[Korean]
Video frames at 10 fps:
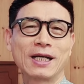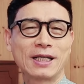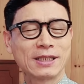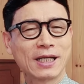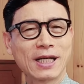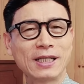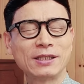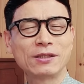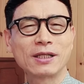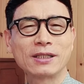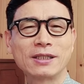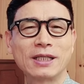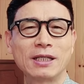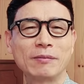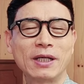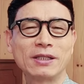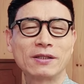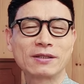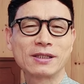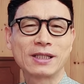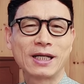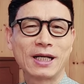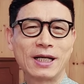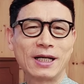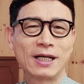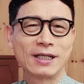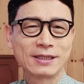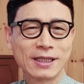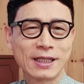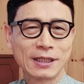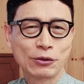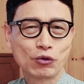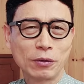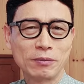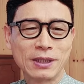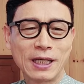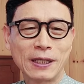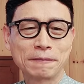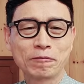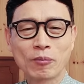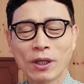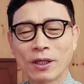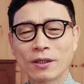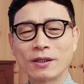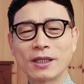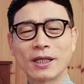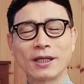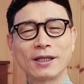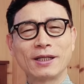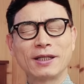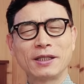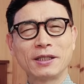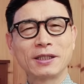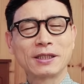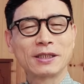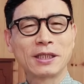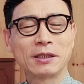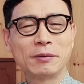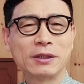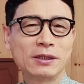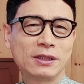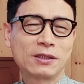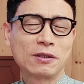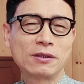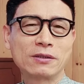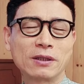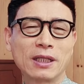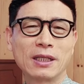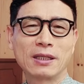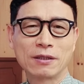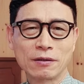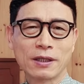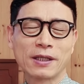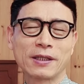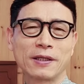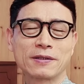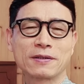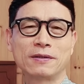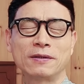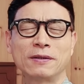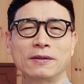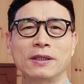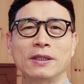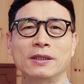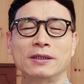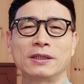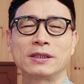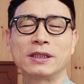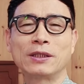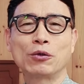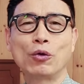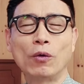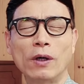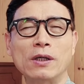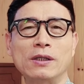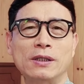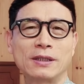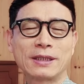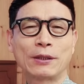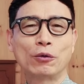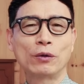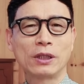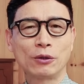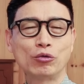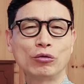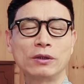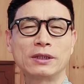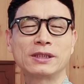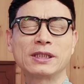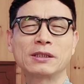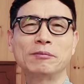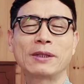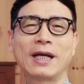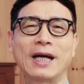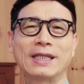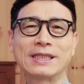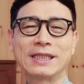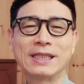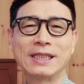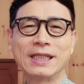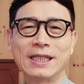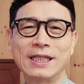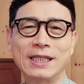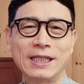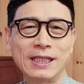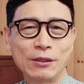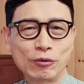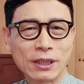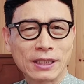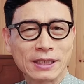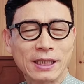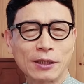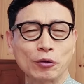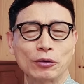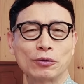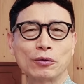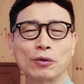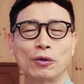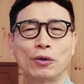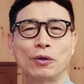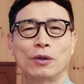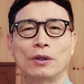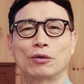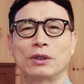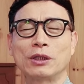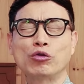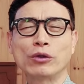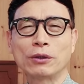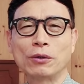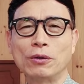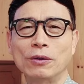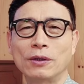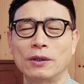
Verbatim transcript: 가장 간절한 기다림이 아니었을까 생각이 됩니다. 그런데 이 기다림은 이제 절정에 이르르게 돼서 이제 지난 5월 사고 이후 지금까지 아, 우리가 기다리고 있고 또 이후에도